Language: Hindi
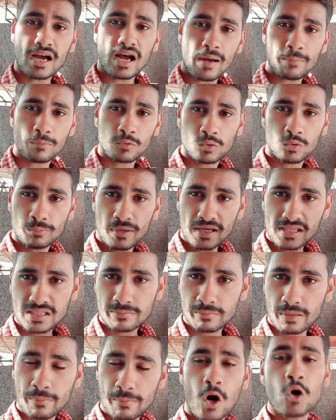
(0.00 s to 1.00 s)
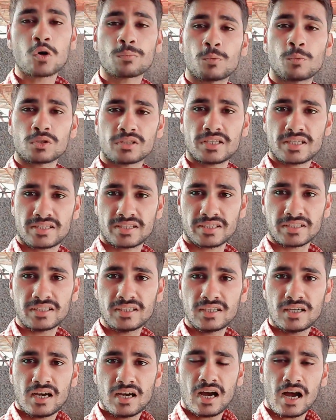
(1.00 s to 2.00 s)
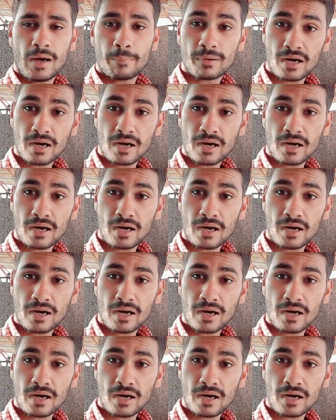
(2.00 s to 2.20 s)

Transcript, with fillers: आपको मैक्सिमम आउटपुट देते हैं